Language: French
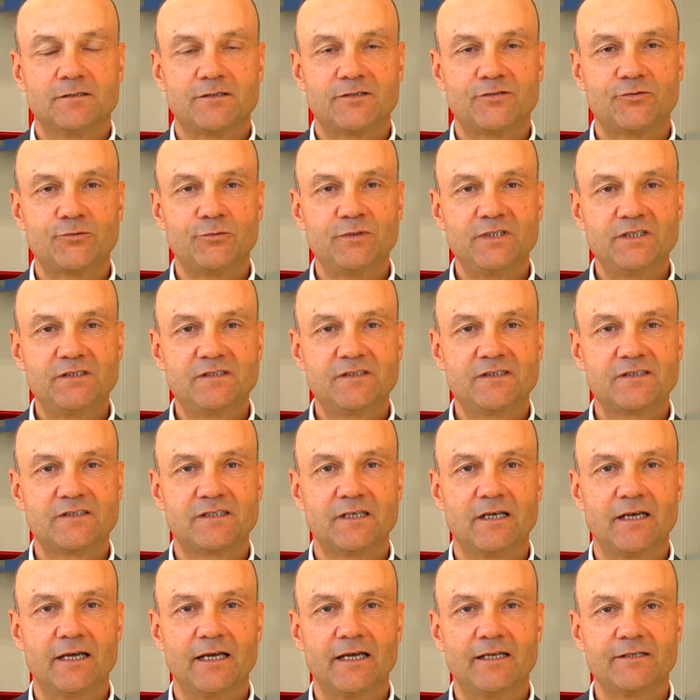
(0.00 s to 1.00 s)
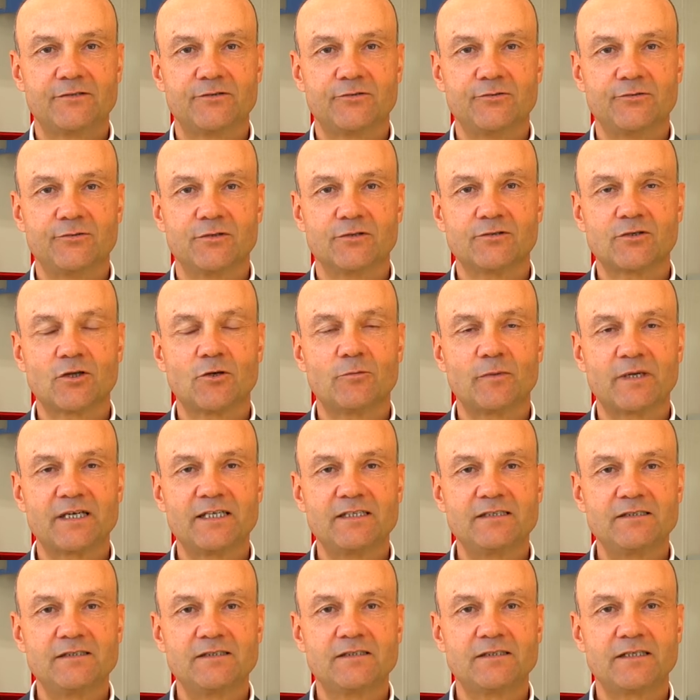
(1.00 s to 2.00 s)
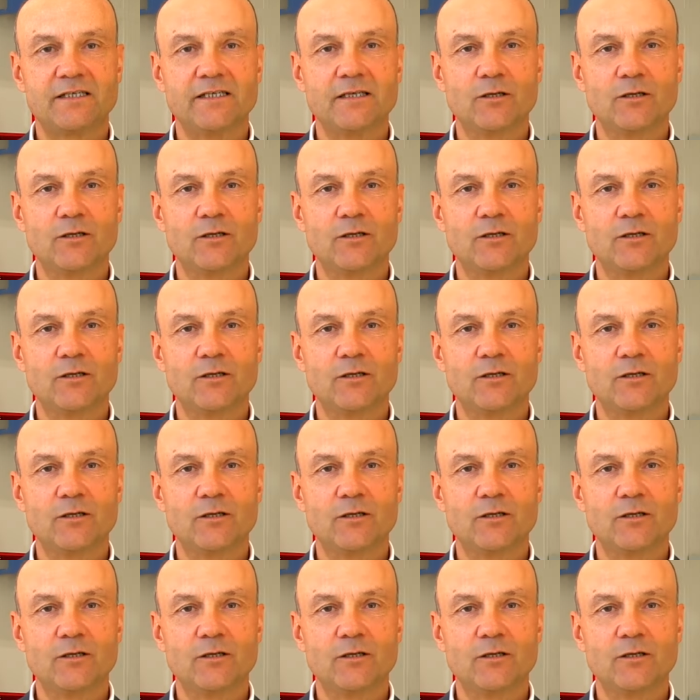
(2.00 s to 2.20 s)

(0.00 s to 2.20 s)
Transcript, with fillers: Suisse est une entreprise qui